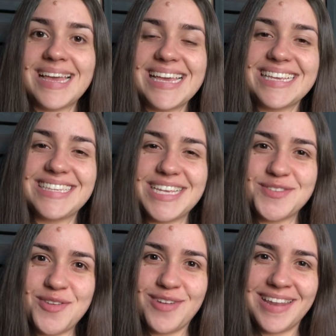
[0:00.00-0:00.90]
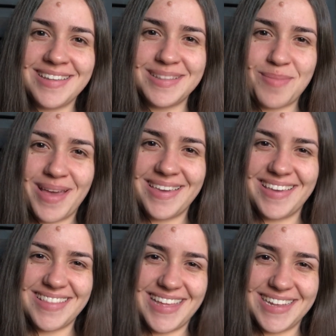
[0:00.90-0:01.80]
E vocês viram que linda a
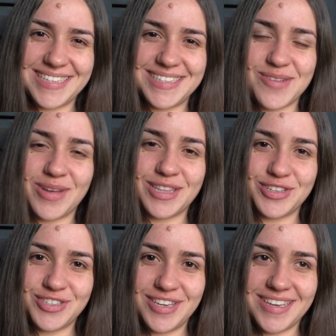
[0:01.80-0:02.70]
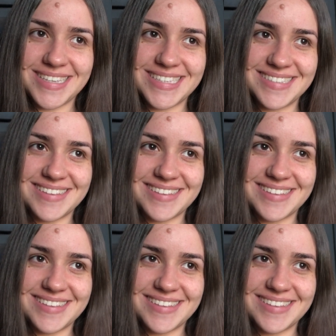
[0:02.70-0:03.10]
barriguinha dela de 50 dias?